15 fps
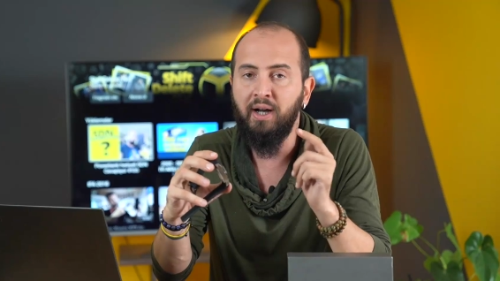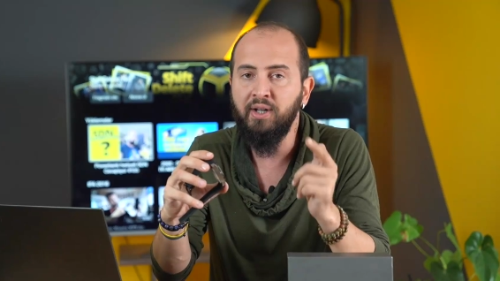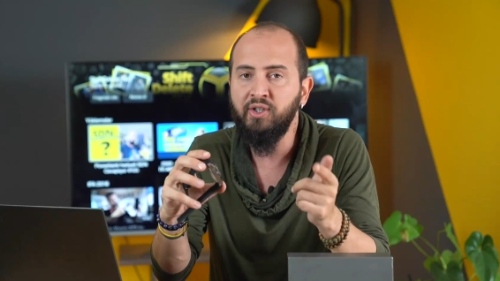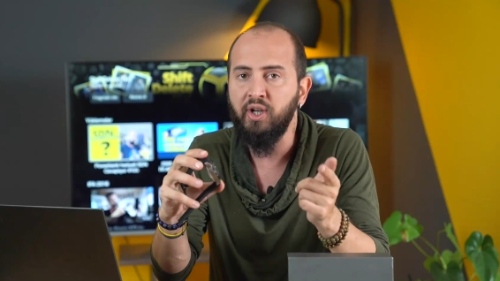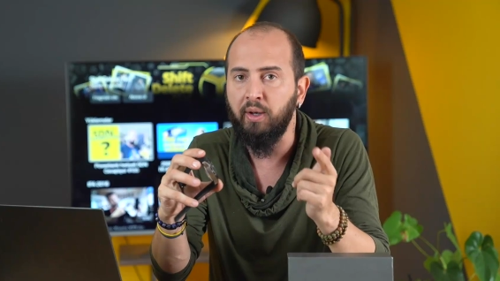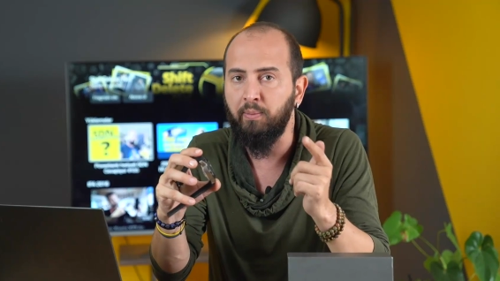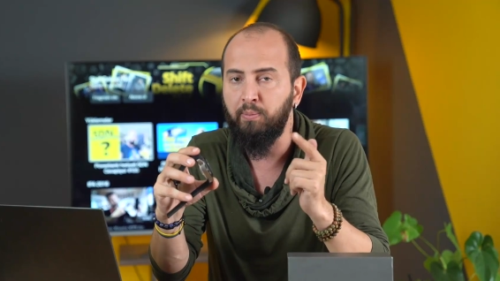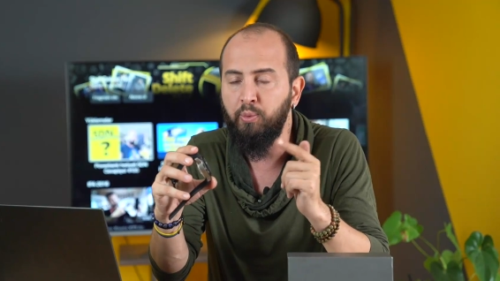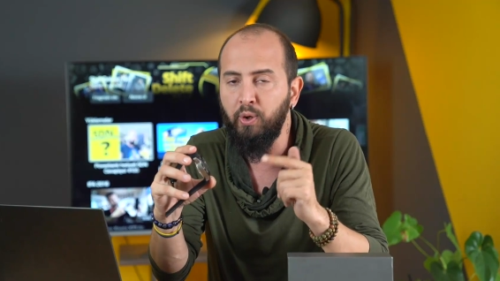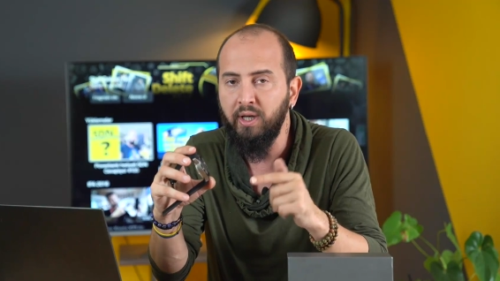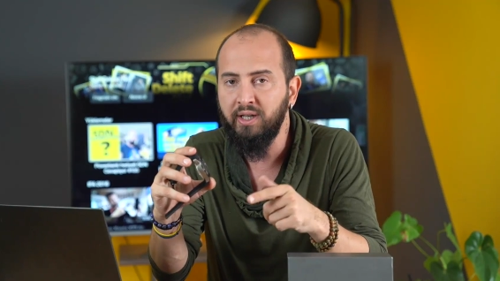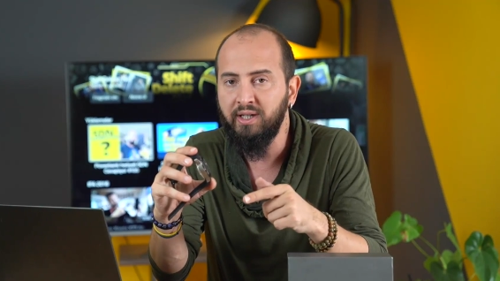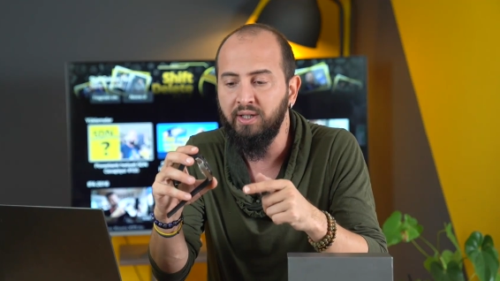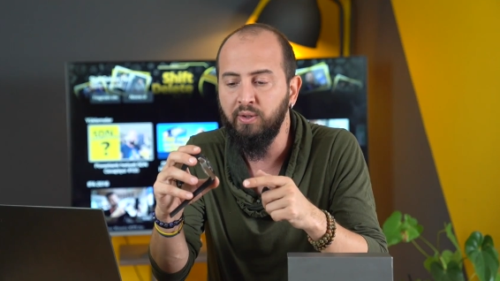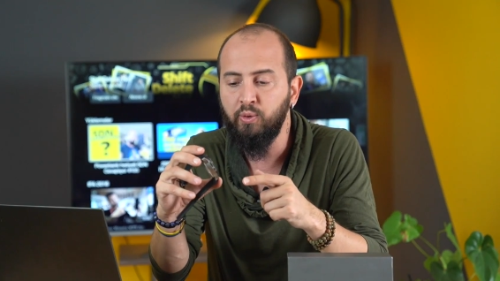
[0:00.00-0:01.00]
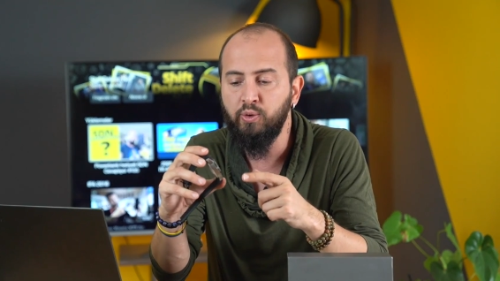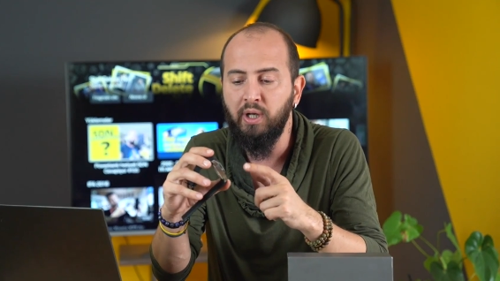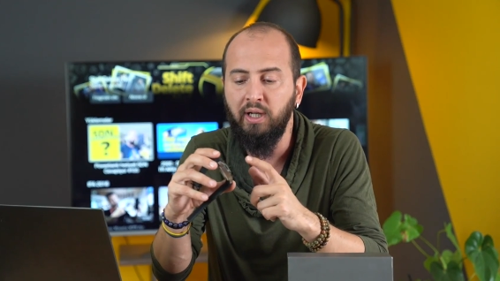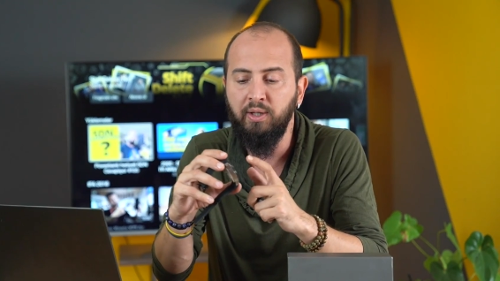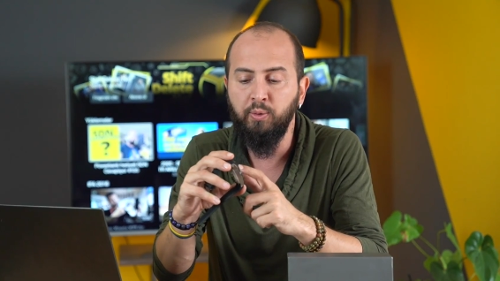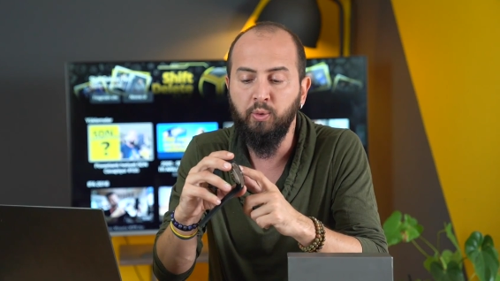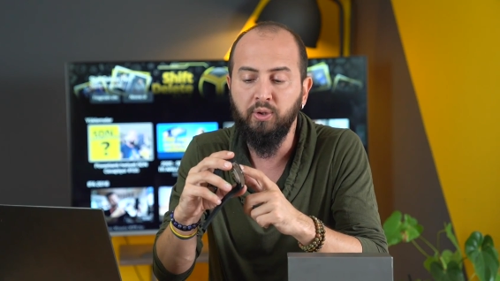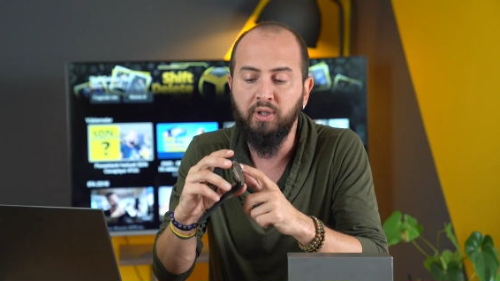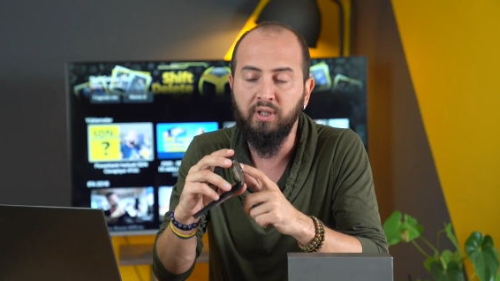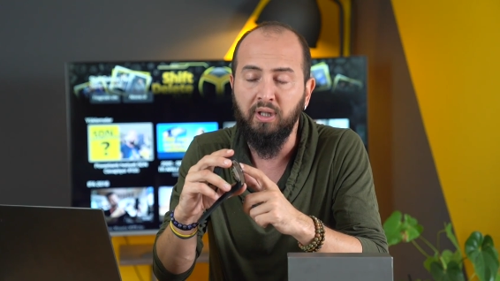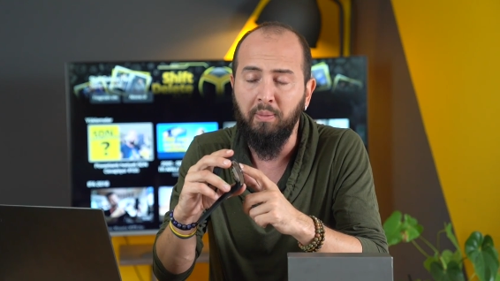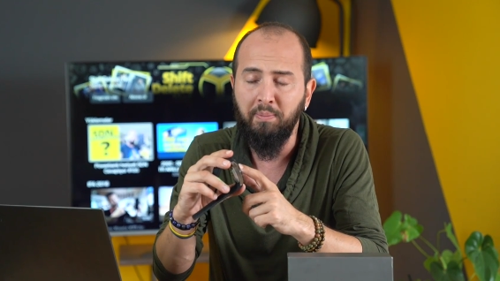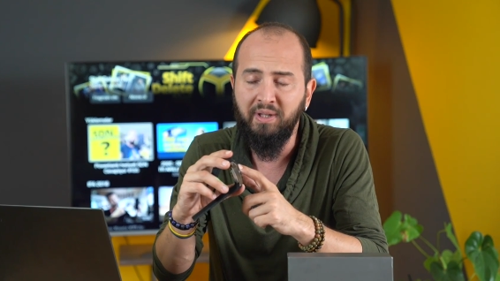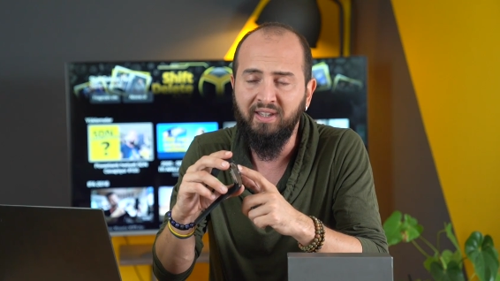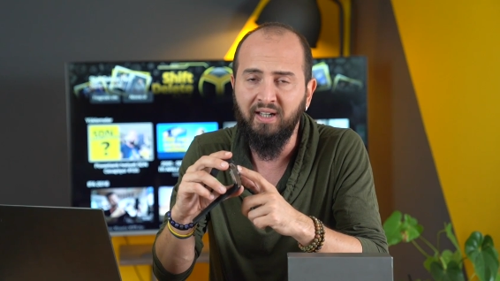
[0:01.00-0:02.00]
Ancak bu ekranın güzel
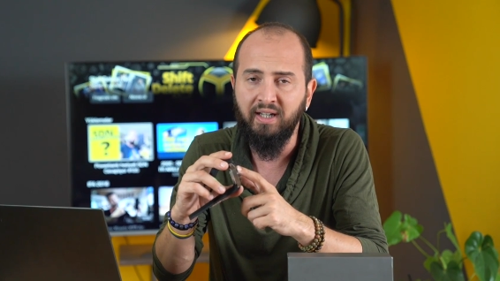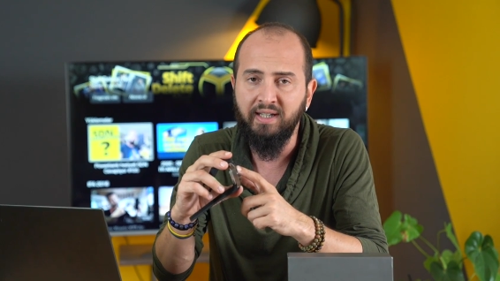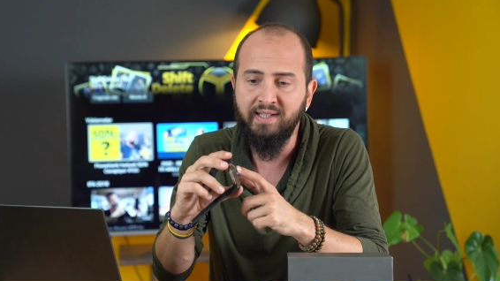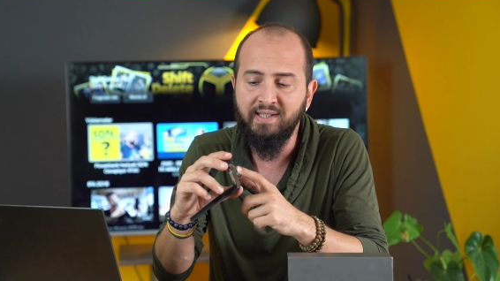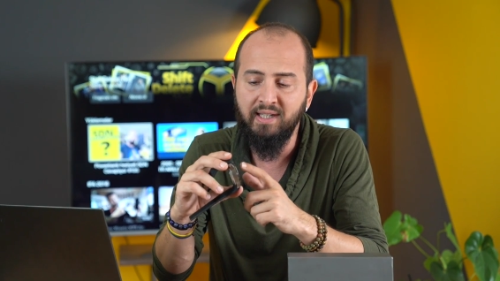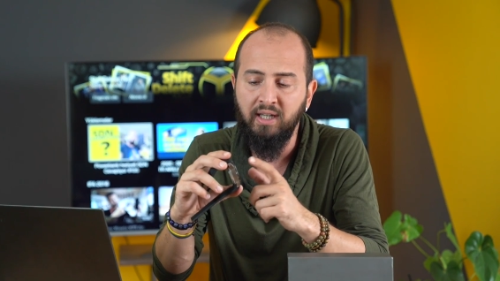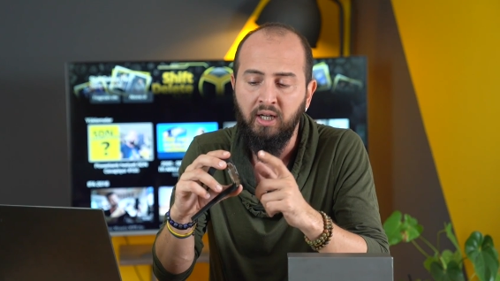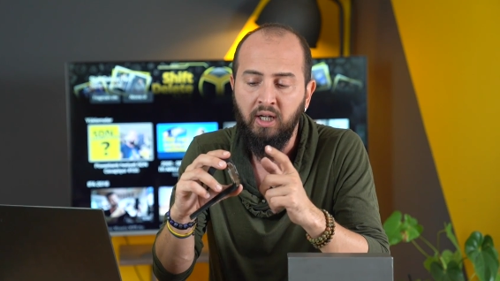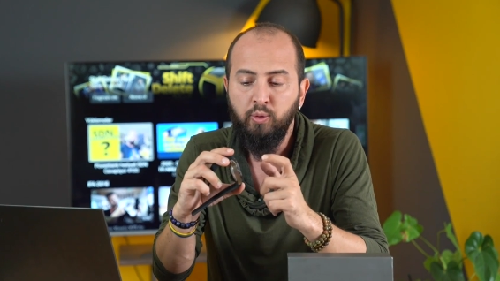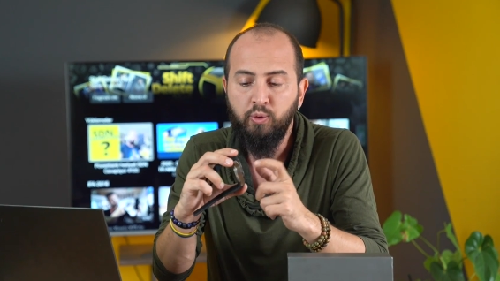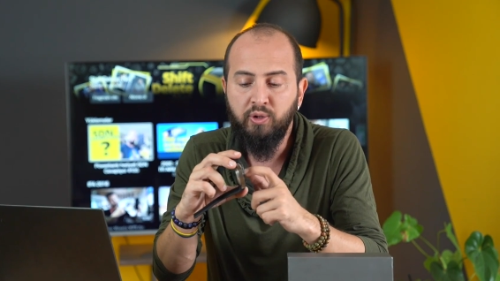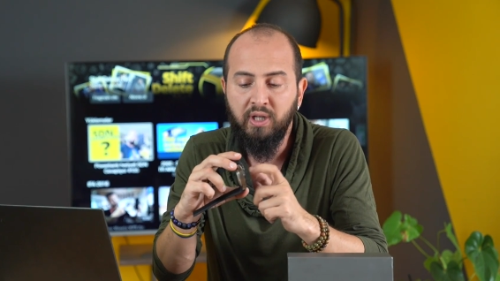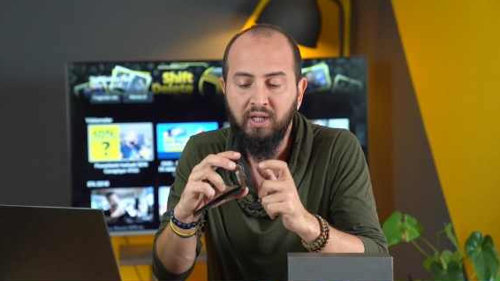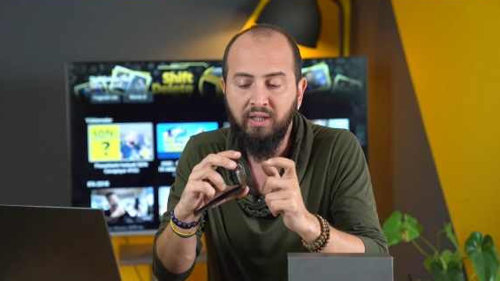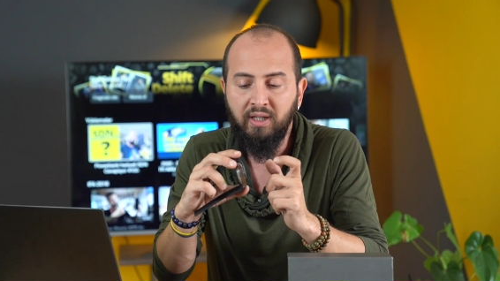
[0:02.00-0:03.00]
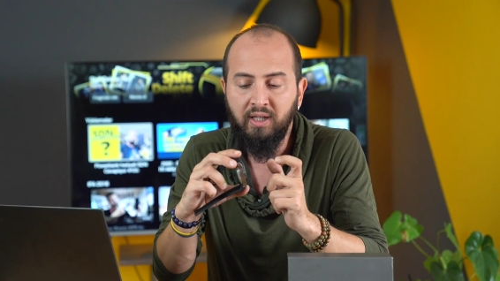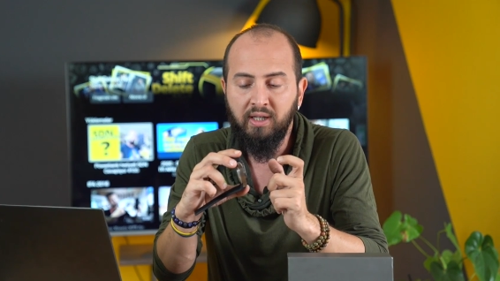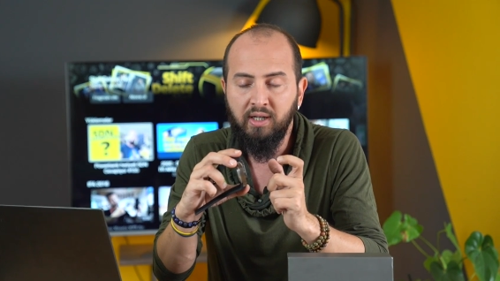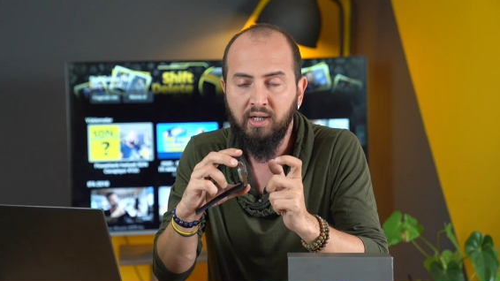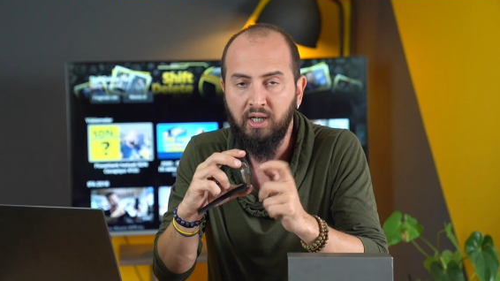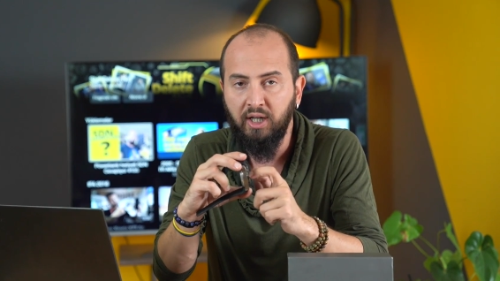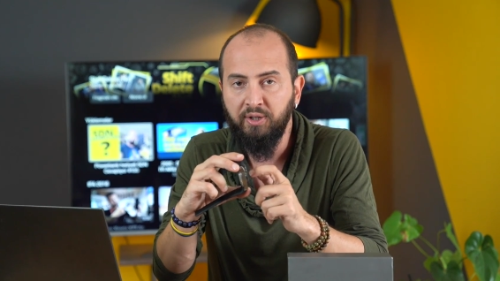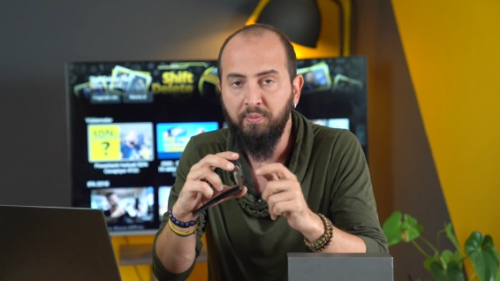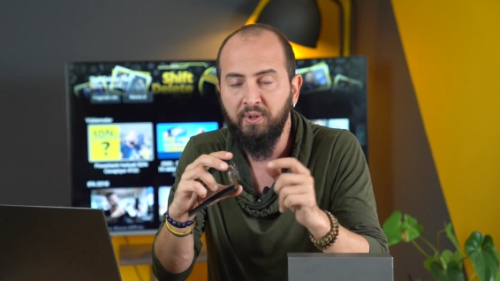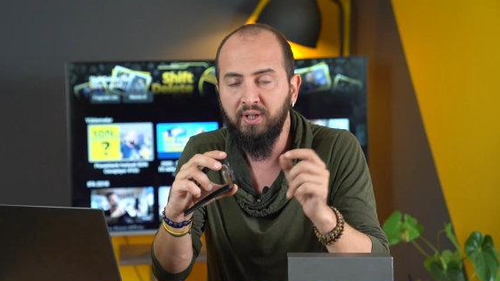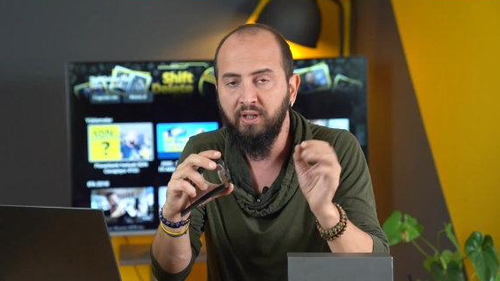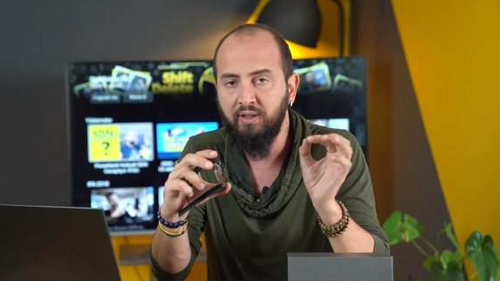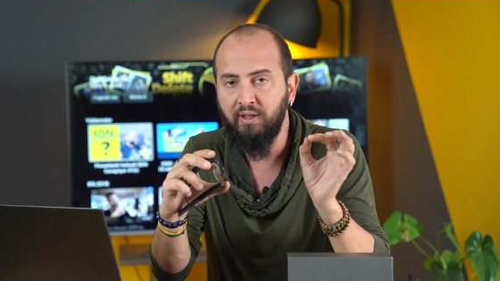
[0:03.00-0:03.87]
noktalarından bir tanesi üzerindeki katmanın